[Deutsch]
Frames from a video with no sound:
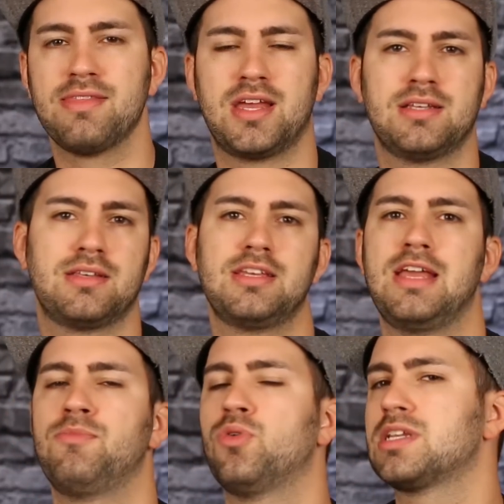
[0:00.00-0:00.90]
Dann ist es
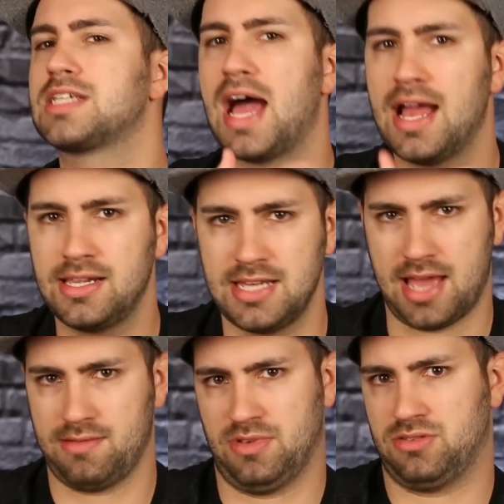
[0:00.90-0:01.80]
eben nur ein Teil,
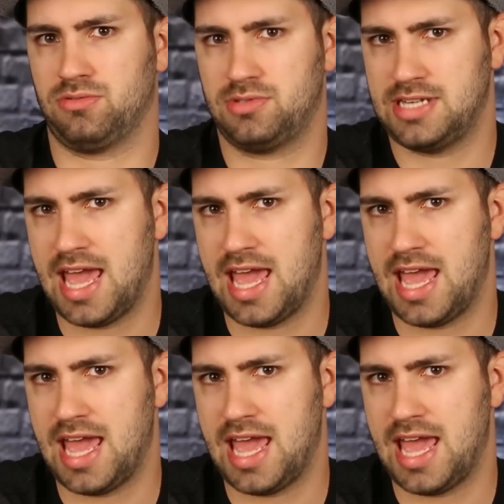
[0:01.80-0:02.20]
die, also